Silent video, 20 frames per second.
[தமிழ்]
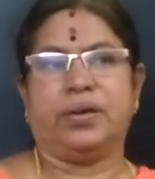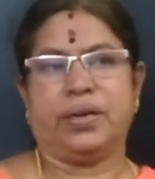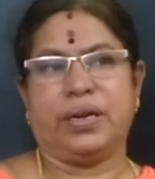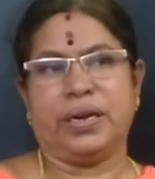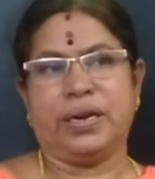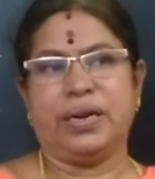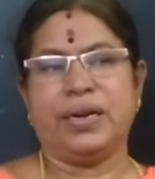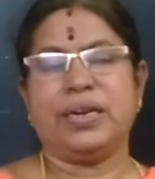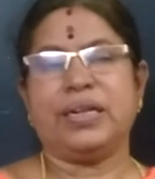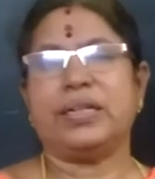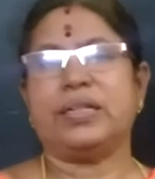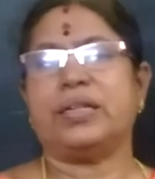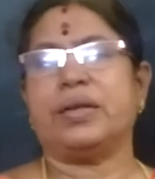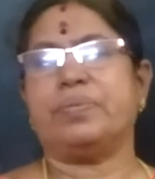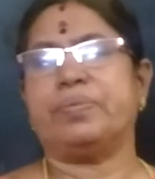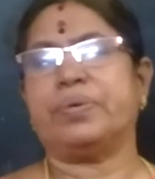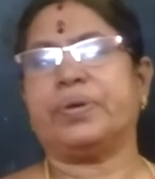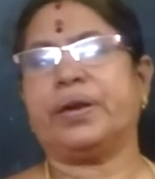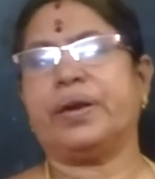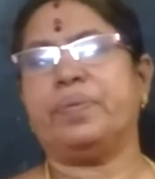ஏன்னா நீங்கள்
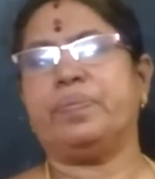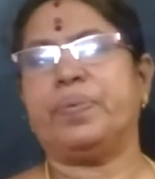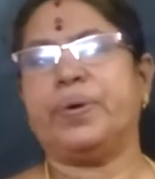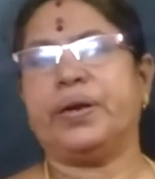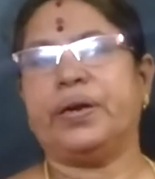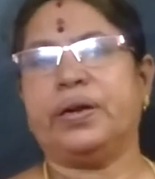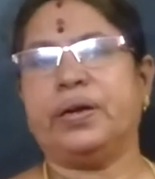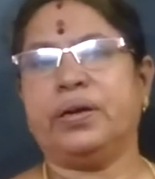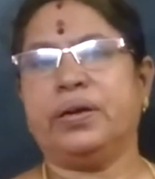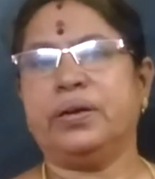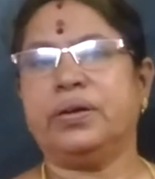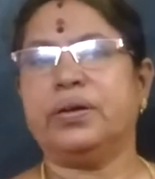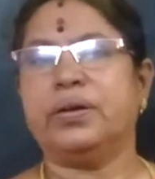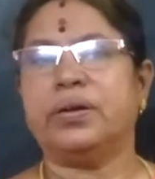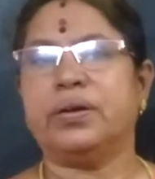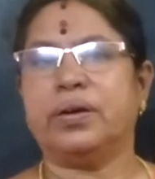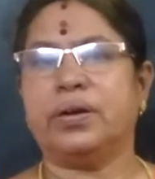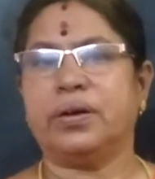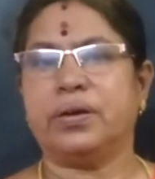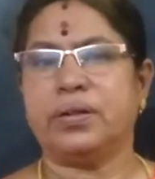சப்ஸ்கிரைப்
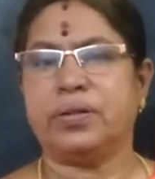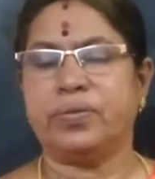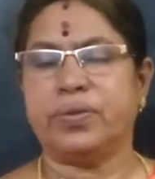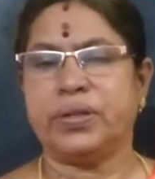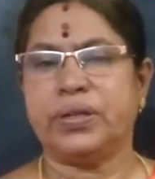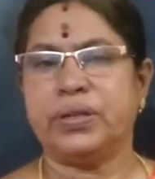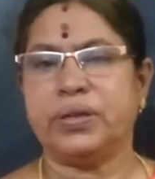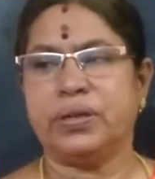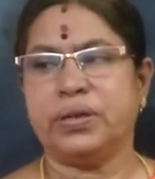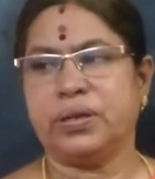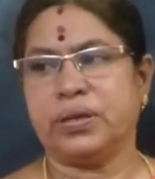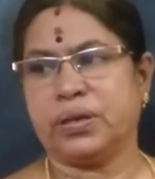பண்ணால் இது வந்து